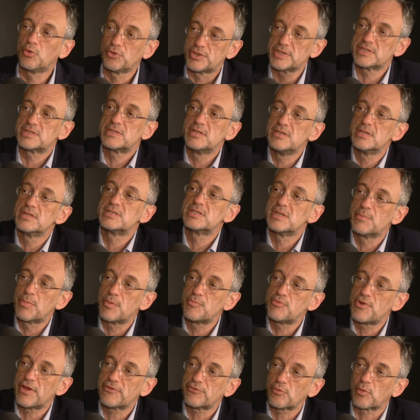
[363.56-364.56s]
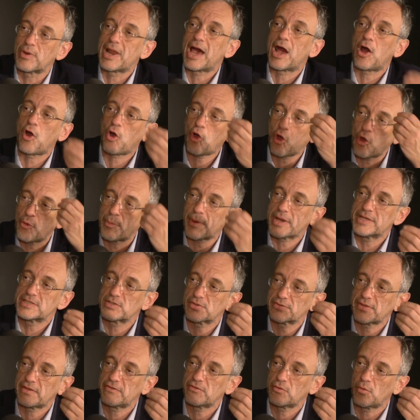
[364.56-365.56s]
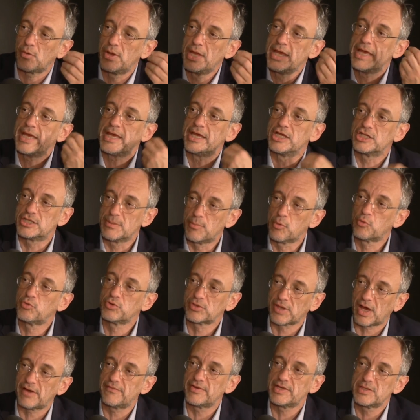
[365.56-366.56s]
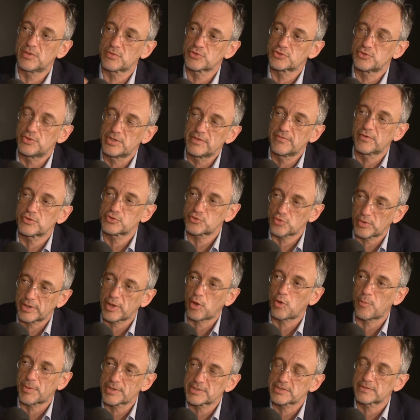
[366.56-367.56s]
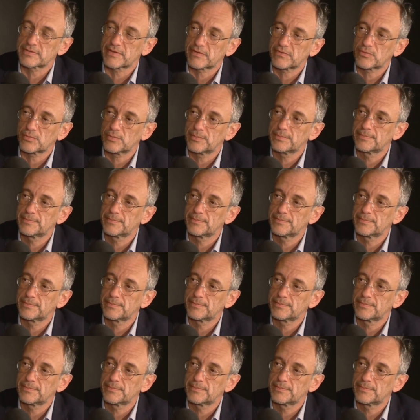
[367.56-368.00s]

aux destinées de ces populations, la représentation. Et j'ai beaucoup travaillé dans ce livre sur les représentations.